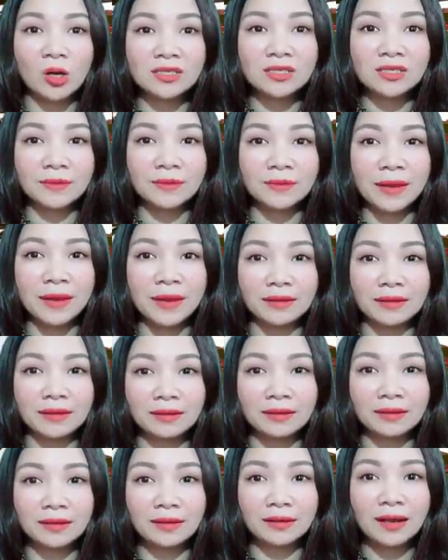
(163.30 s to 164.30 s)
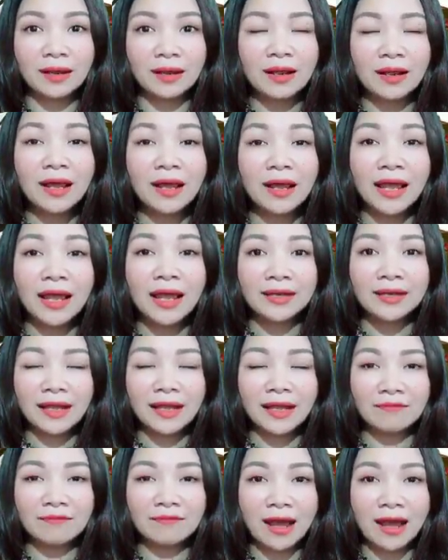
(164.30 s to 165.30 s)
khó giữ bí mật. Hay
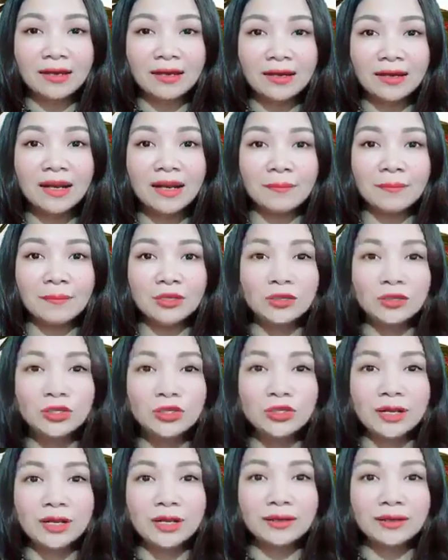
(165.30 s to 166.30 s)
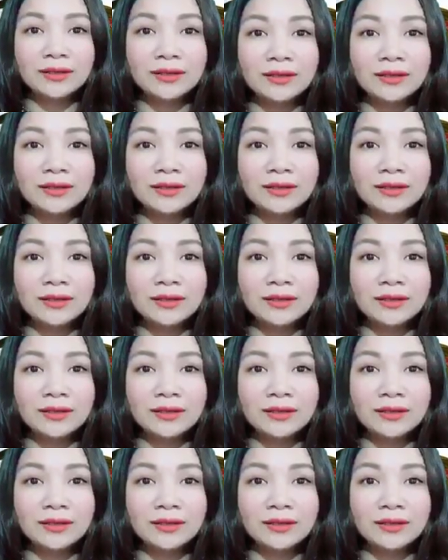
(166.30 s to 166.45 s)
than vãn làm lớn chuyện